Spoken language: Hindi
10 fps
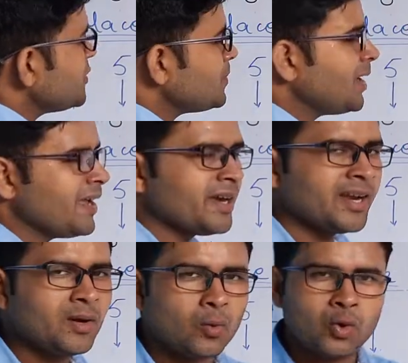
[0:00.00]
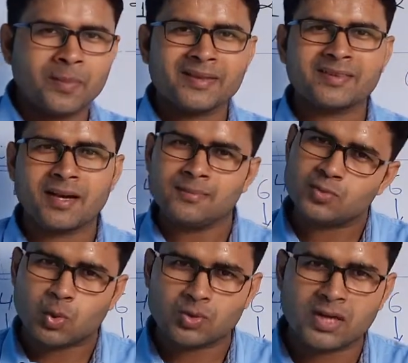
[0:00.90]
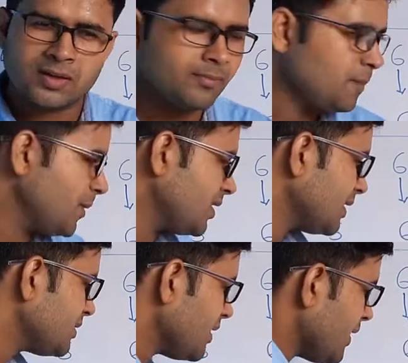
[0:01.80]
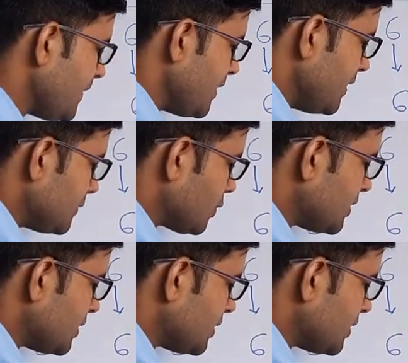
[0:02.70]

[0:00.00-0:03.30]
बीच में लाई कर रहा है उनमें से हम छोटा नंबर पिक करते हैं तो